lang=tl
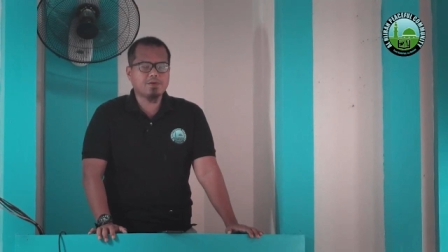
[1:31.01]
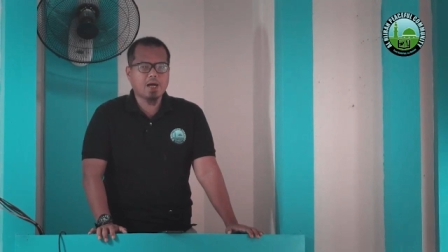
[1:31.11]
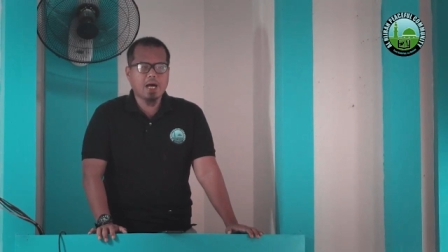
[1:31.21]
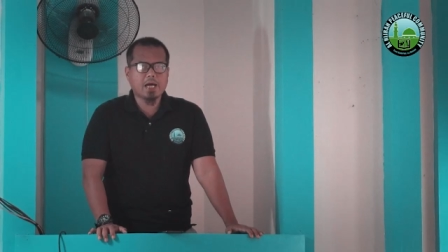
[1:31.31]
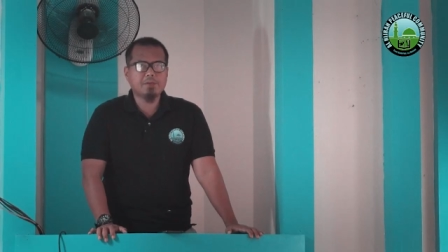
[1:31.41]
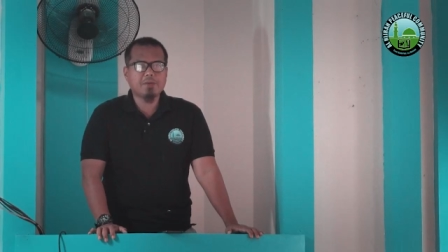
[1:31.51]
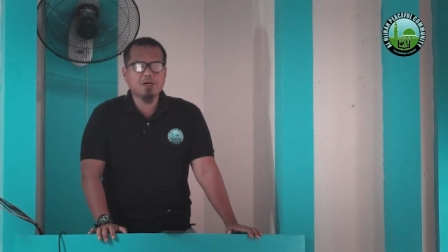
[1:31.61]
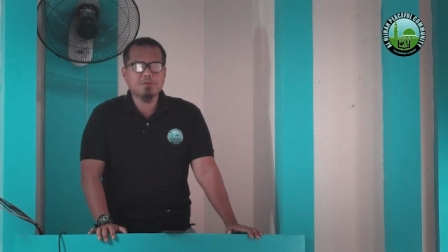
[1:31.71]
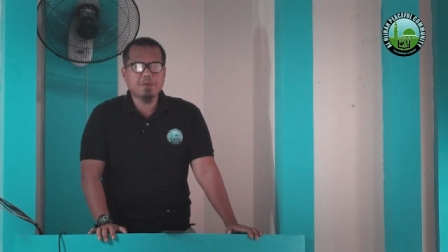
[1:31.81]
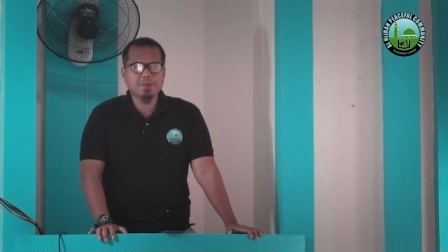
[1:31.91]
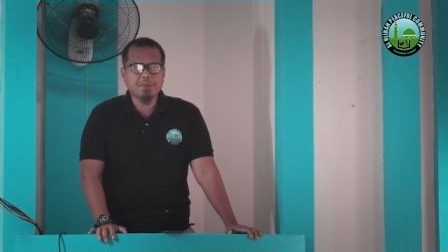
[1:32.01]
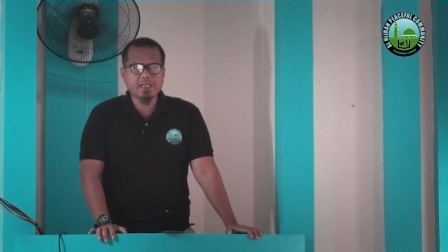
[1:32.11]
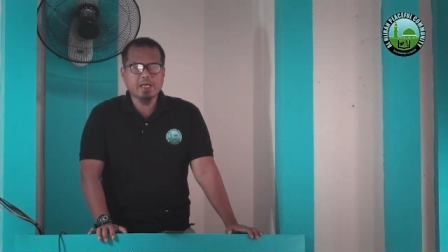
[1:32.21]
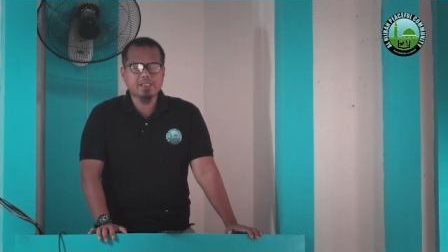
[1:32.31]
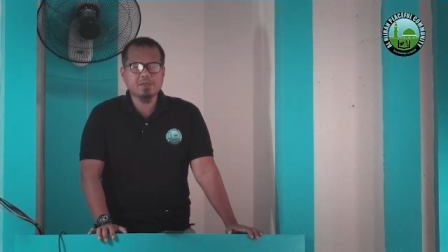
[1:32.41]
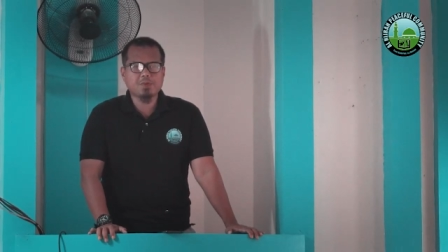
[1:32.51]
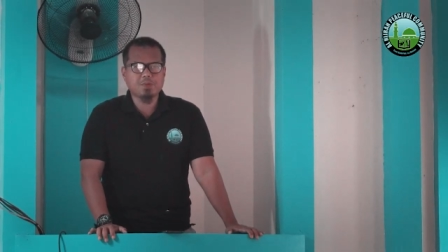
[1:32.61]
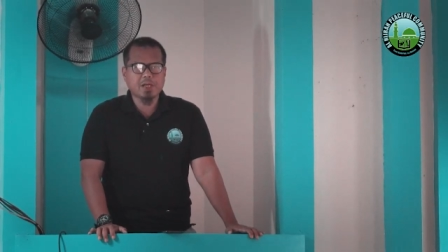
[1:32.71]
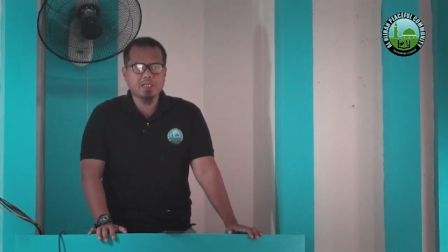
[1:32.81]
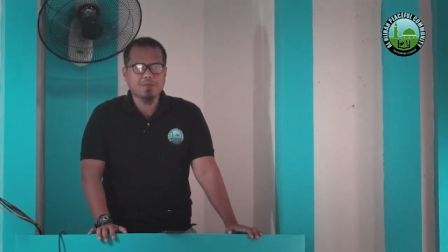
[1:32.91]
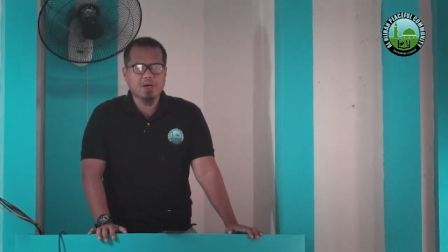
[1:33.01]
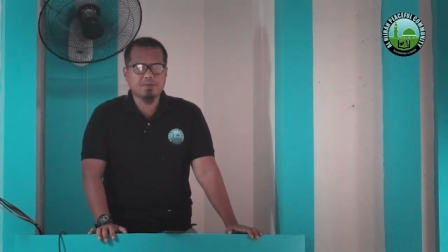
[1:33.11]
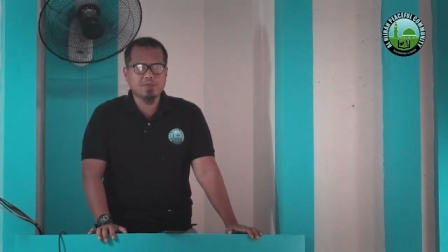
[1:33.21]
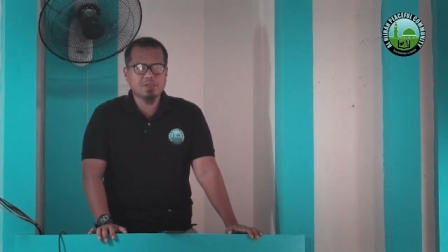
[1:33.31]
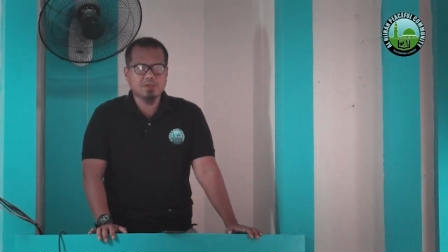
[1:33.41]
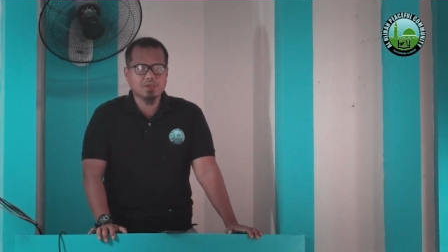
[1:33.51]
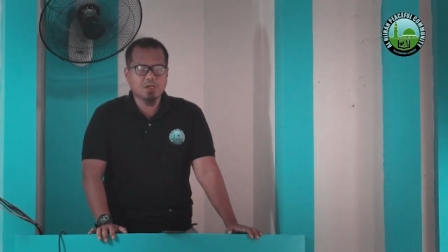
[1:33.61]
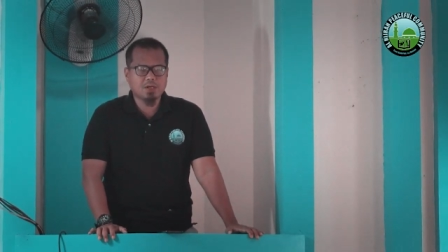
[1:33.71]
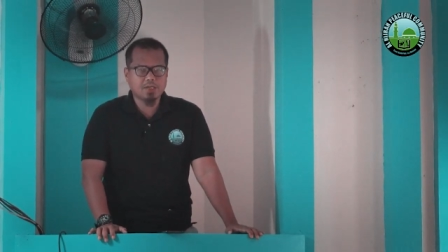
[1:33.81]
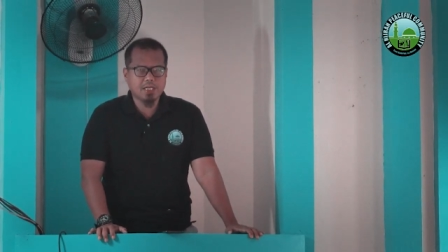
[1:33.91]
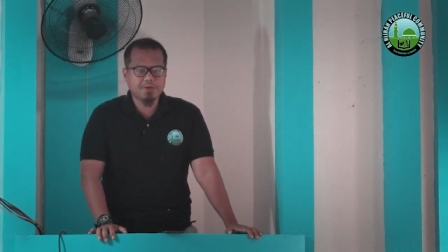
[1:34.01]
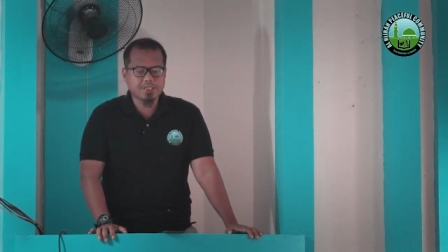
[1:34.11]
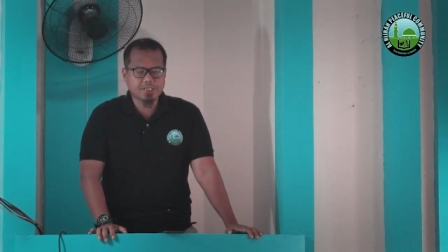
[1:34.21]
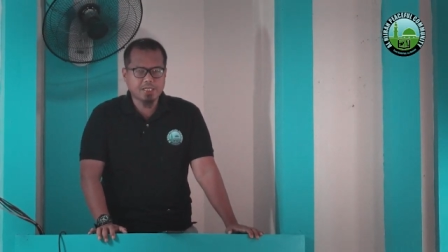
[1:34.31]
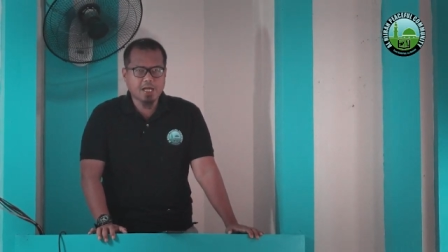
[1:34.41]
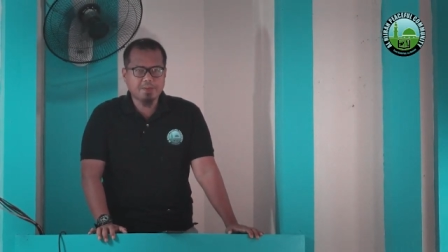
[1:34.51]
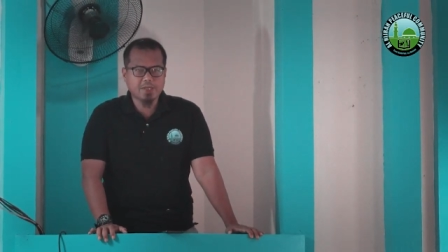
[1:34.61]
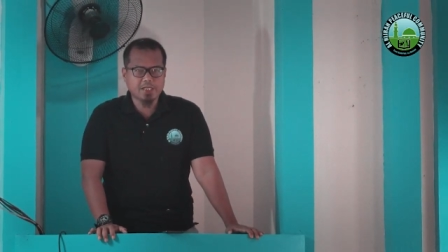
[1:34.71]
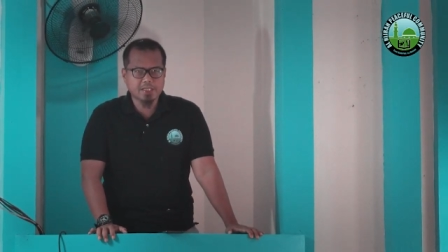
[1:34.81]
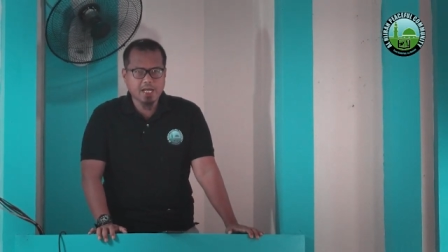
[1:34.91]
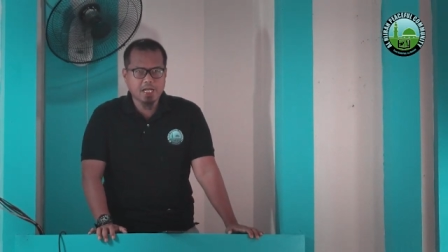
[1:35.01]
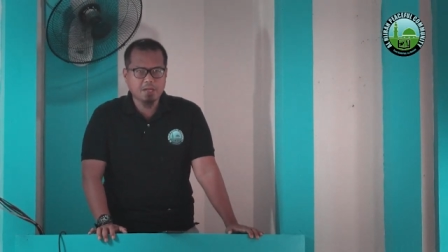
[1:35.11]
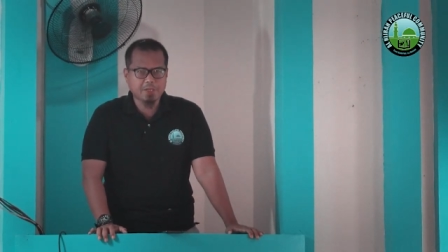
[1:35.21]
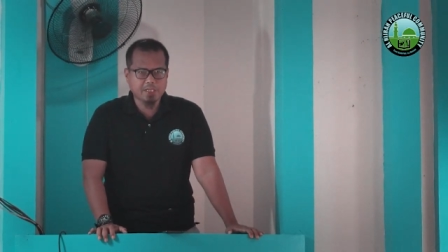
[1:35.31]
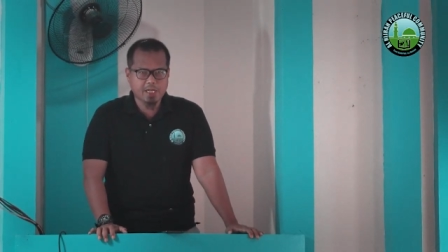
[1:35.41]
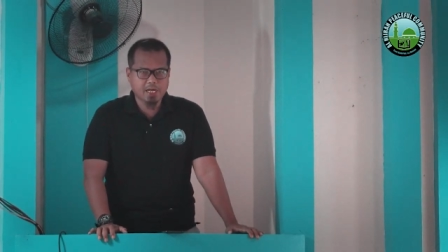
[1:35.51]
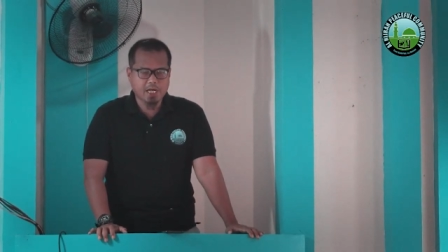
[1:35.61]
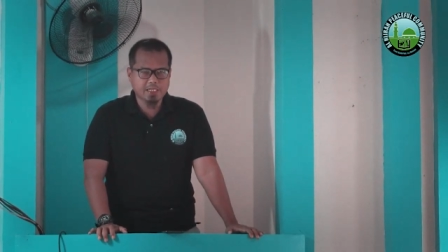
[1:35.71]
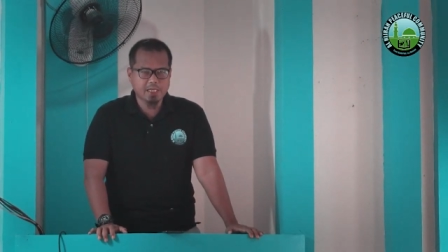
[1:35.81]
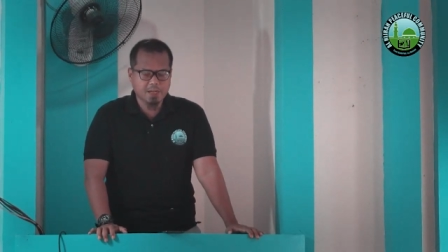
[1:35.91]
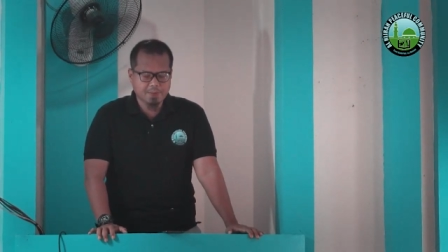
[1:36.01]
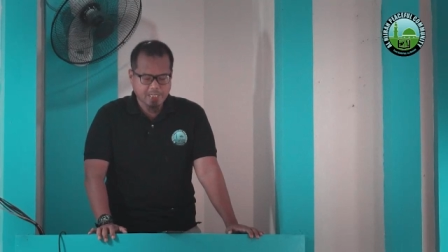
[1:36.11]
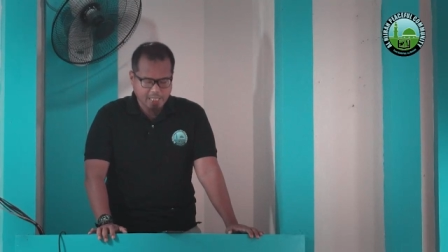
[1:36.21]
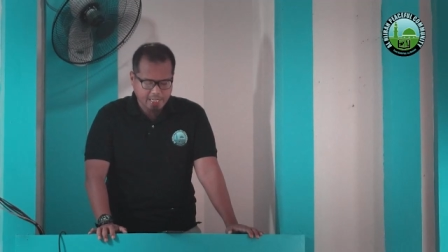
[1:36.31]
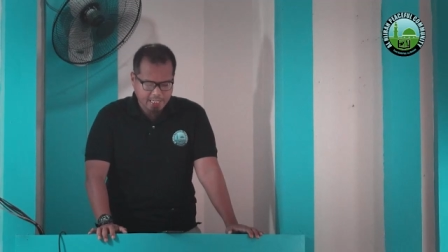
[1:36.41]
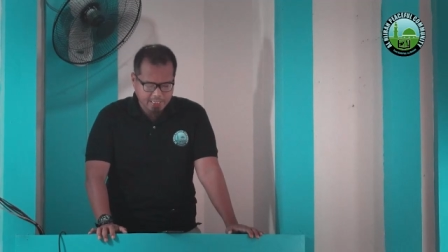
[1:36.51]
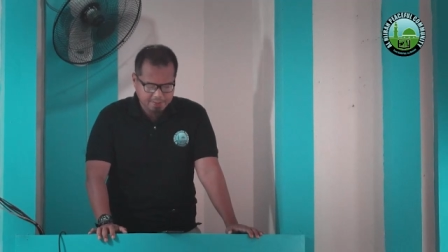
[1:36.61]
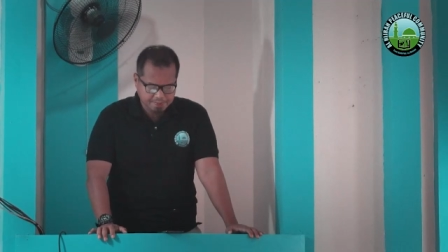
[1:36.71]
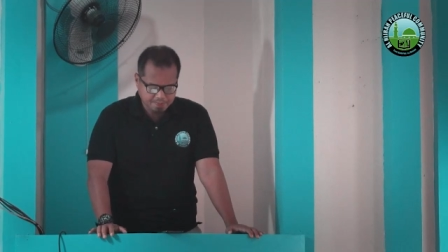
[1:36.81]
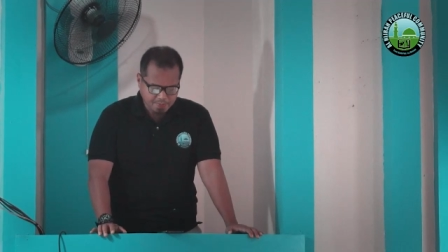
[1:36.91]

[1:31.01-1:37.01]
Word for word: Quran bago pa mamatay si Propeta Muhammad sallallahu alaihi wasallam nang nalalapit na ang kanyang kamatayan.